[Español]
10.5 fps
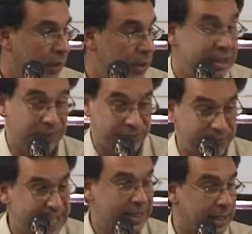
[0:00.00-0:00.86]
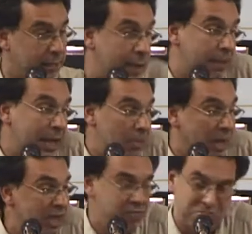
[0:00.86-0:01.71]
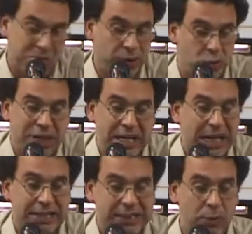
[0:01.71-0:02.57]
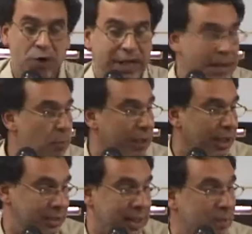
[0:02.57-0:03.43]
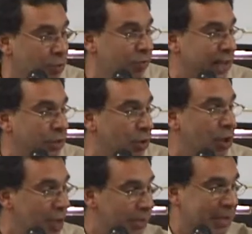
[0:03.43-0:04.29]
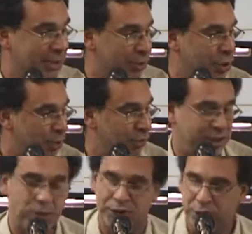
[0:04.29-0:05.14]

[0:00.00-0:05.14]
necesaria además para el país, porque no es negativo, digamos, que tengamos un saldo migratorio positivo,